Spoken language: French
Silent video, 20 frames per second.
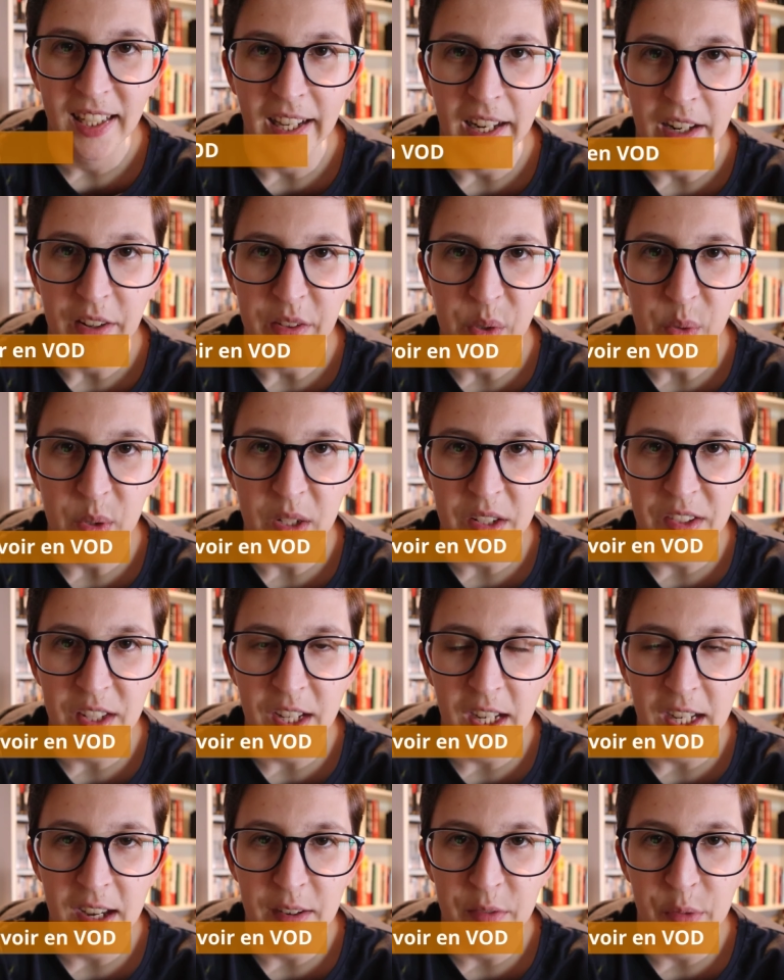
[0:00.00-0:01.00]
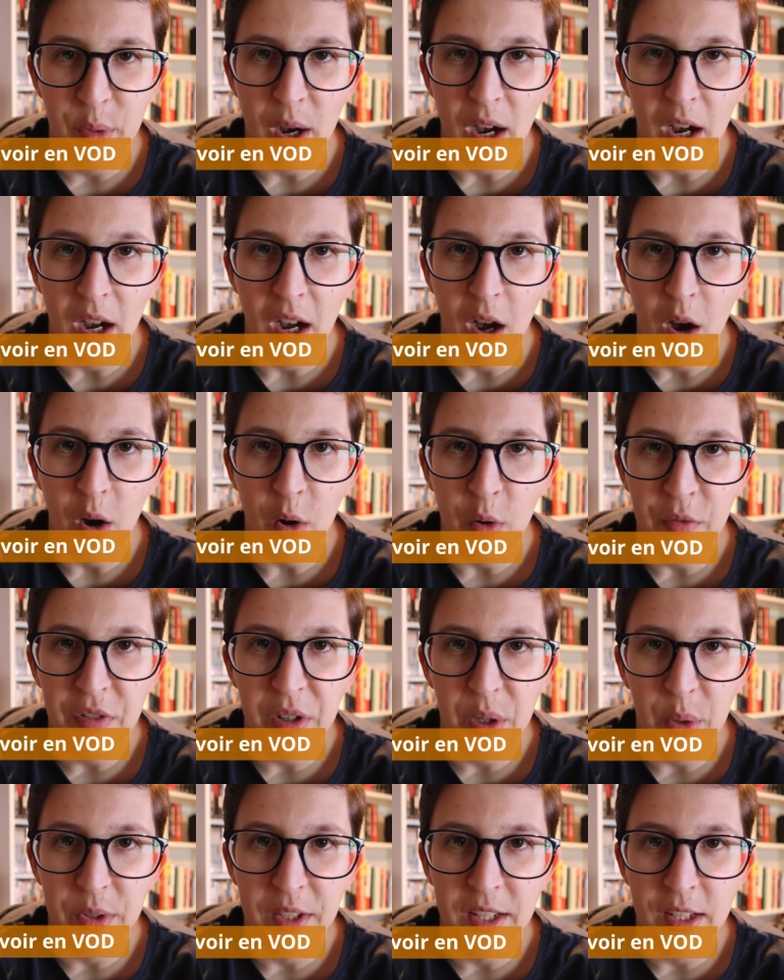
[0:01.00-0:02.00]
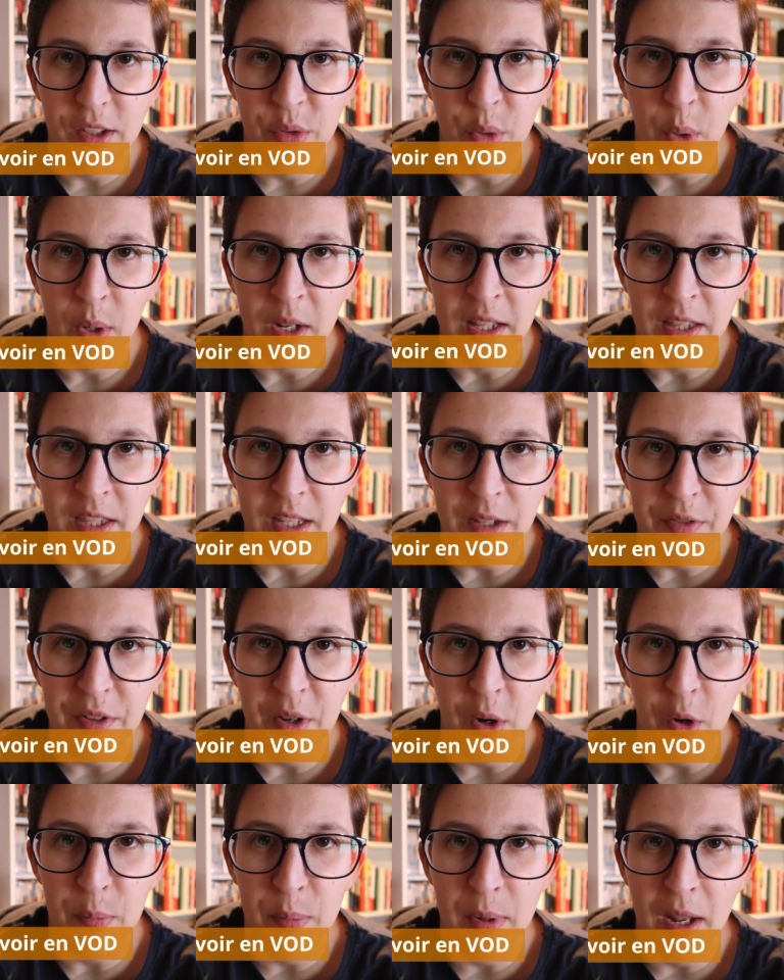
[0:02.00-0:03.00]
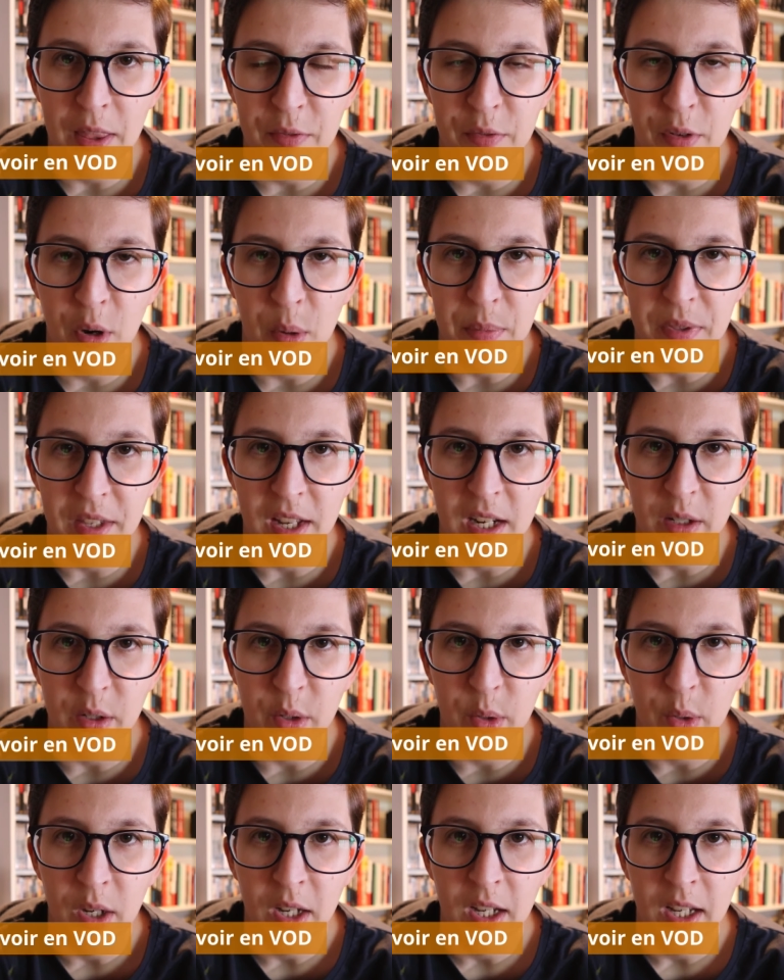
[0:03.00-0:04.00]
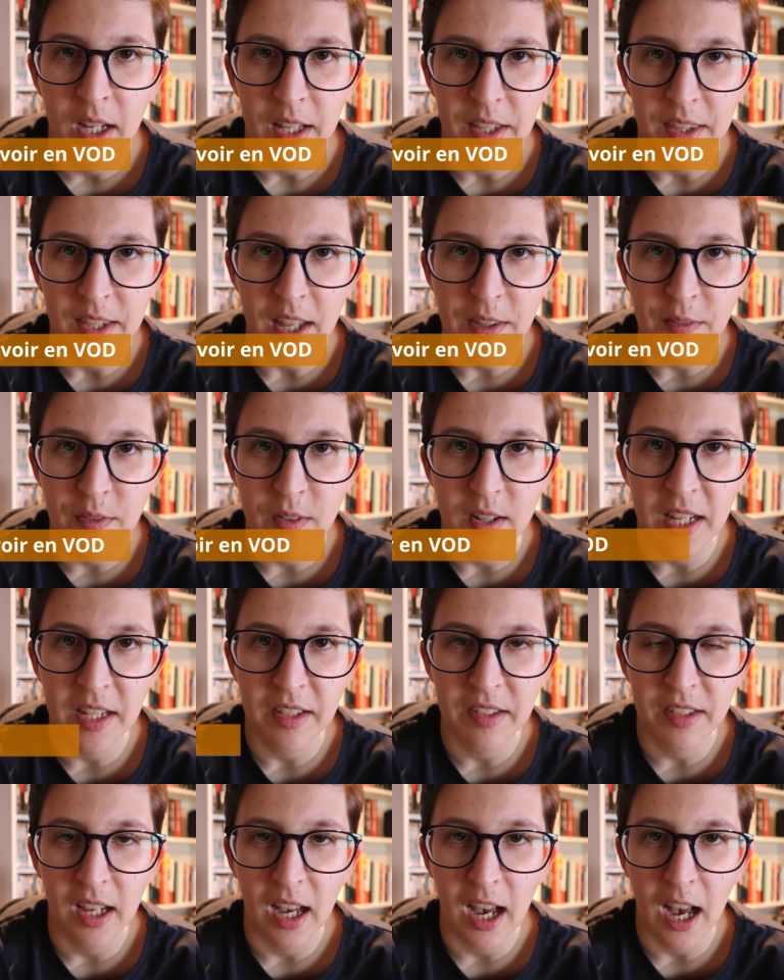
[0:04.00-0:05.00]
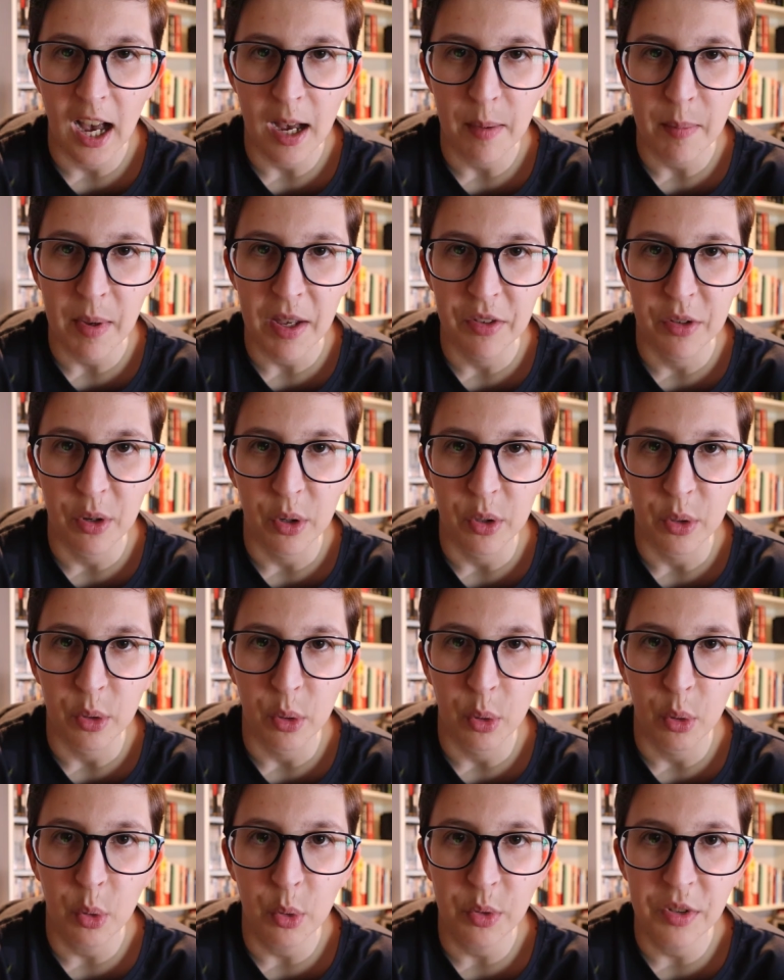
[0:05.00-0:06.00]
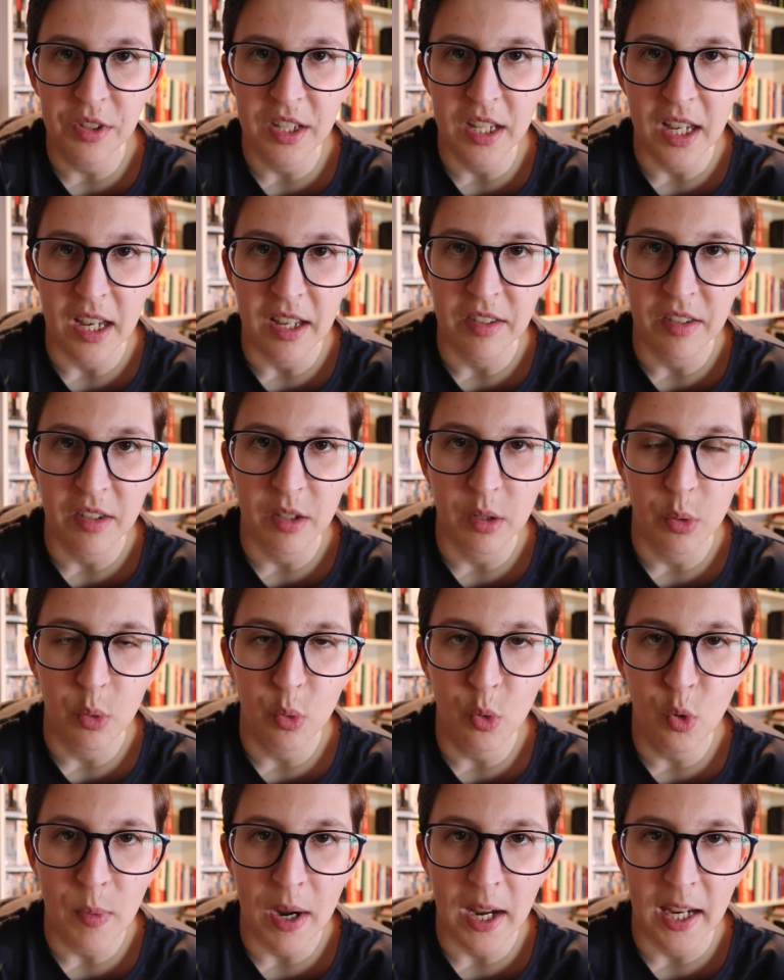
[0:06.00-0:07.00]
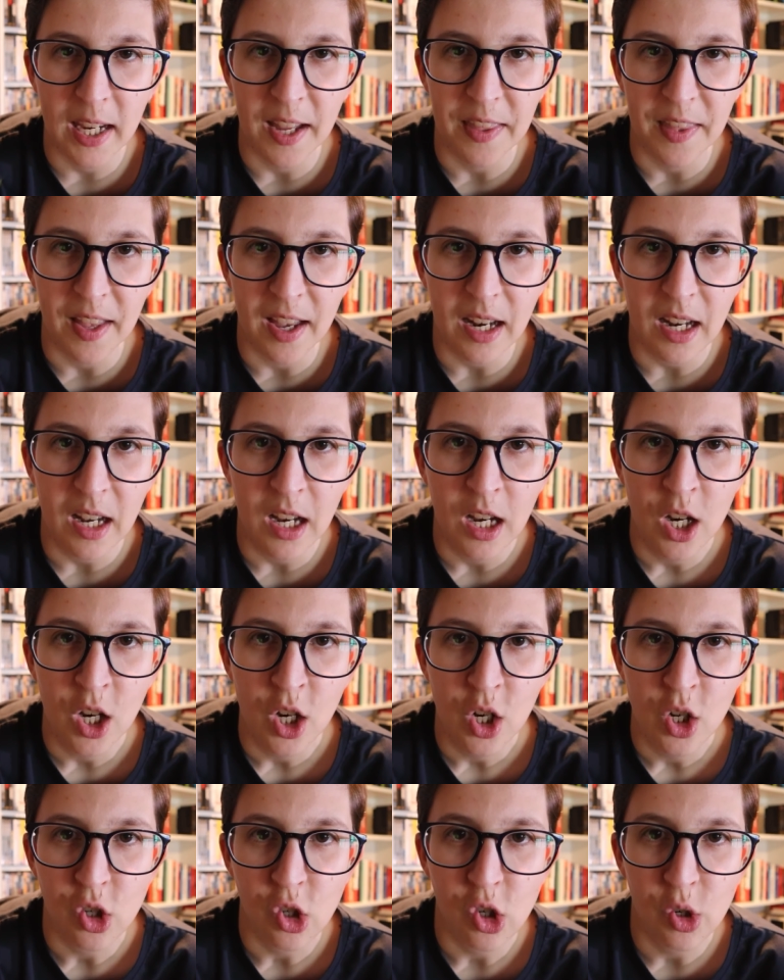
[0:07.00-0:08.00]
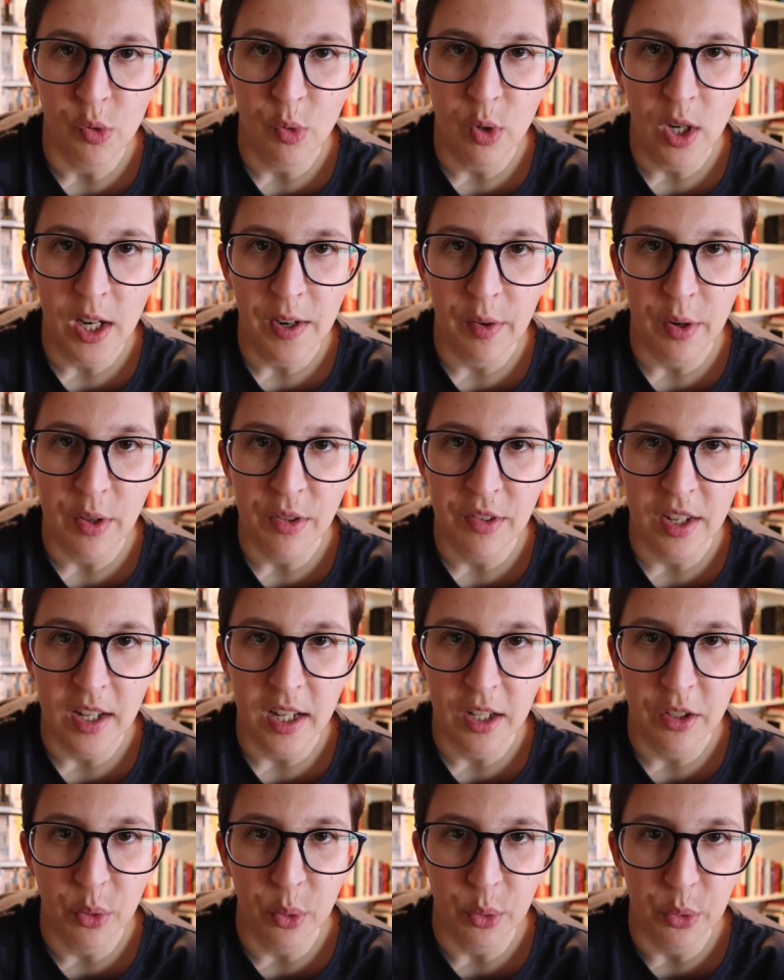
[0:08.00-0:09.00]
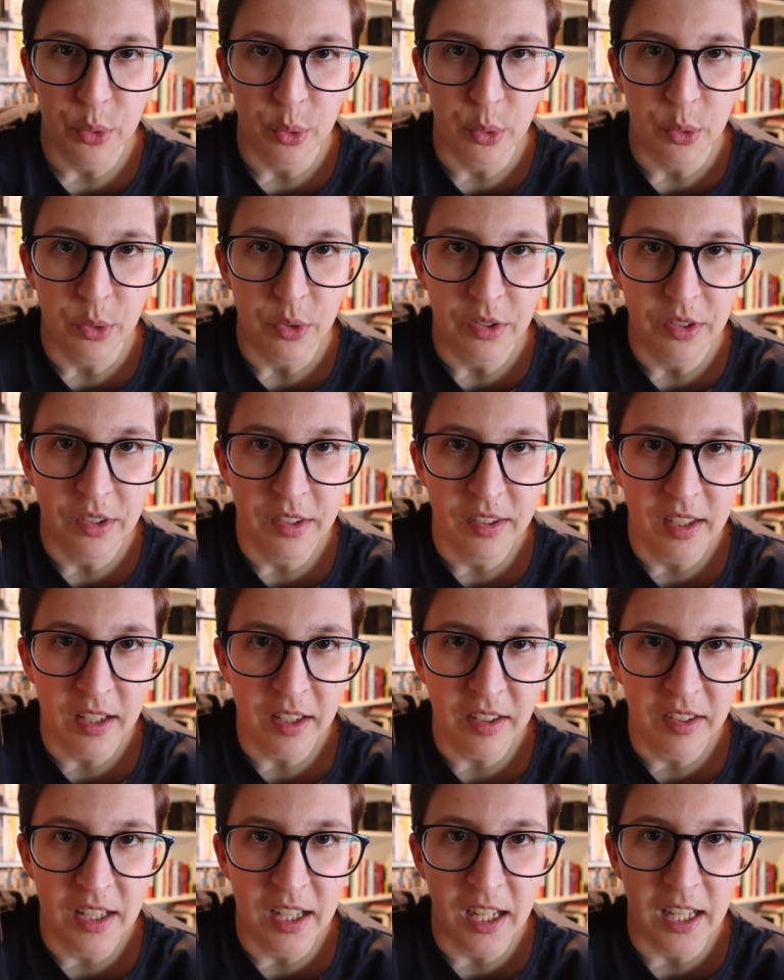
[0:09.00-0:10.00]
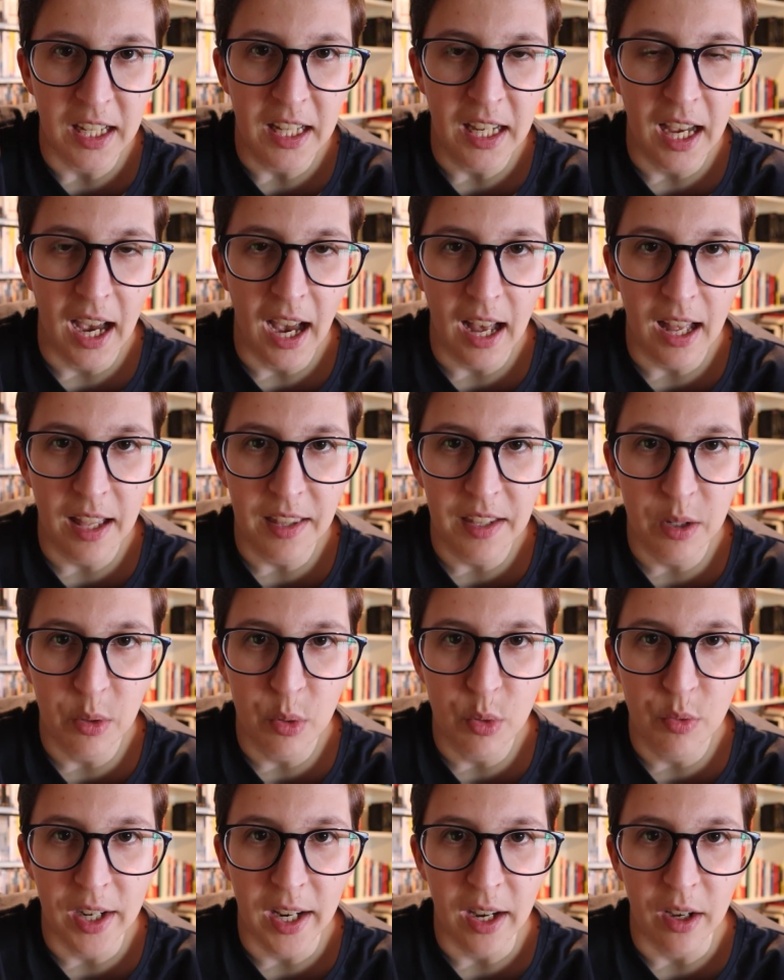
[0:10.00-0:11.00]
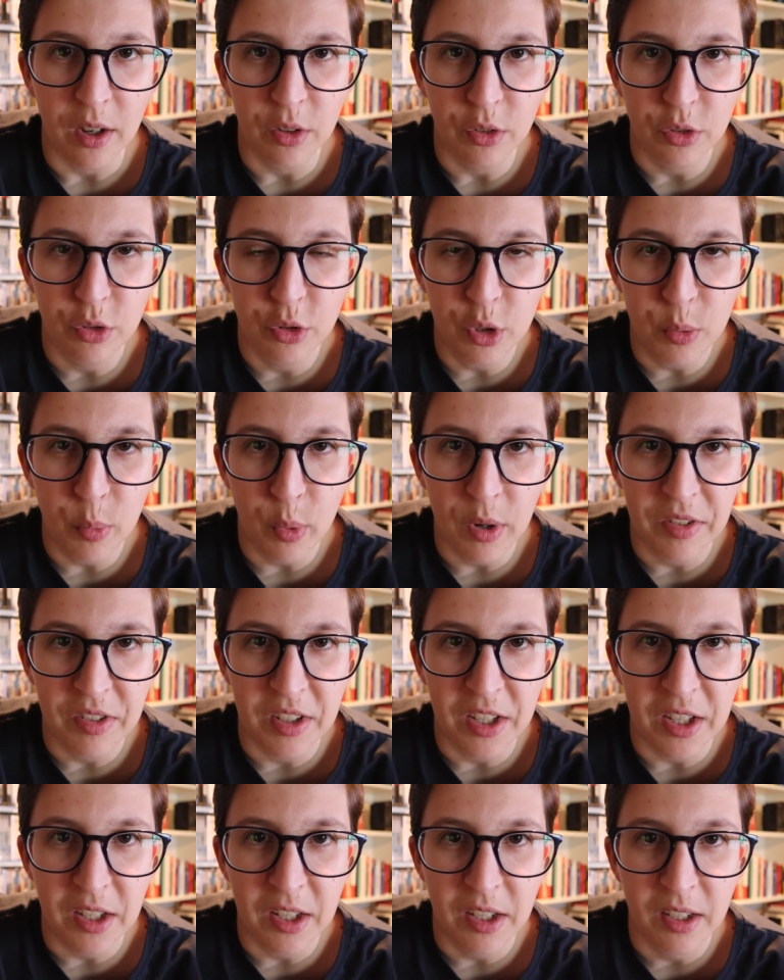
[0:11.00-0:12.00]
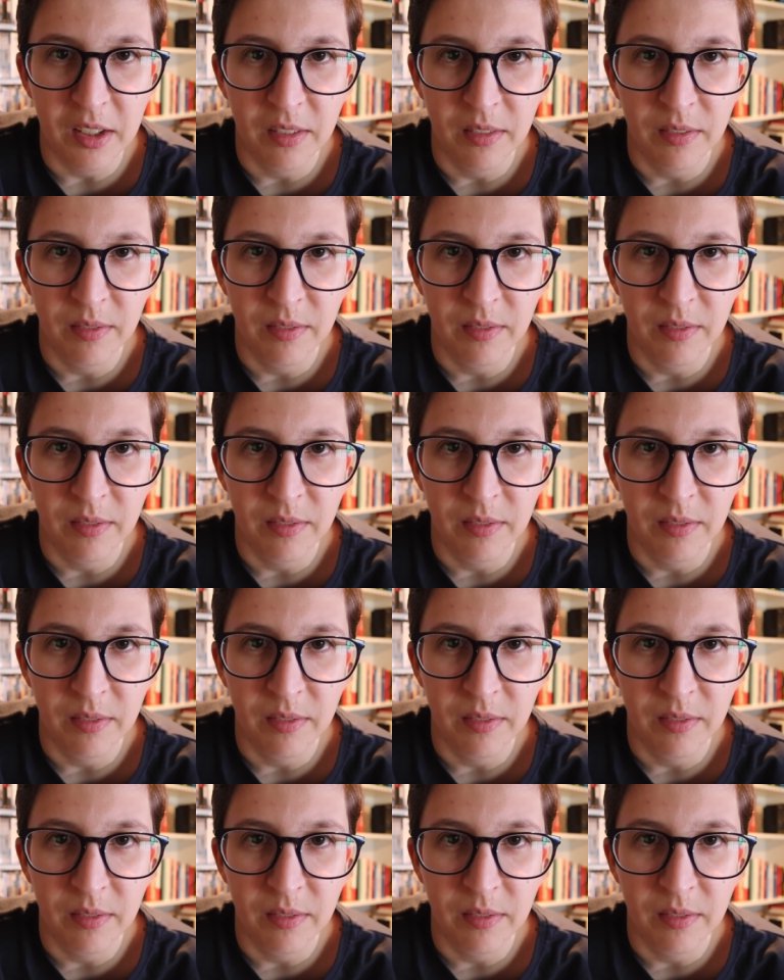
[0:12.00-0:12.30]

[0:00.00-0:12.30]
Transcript: Quelles sont les séries à voir en VOD sur les différentes plateformes telles que Netflix, Amazon, OCS ou MyCanal Je vous livre une sélection de 5 séries à découvrir ce mois-ci.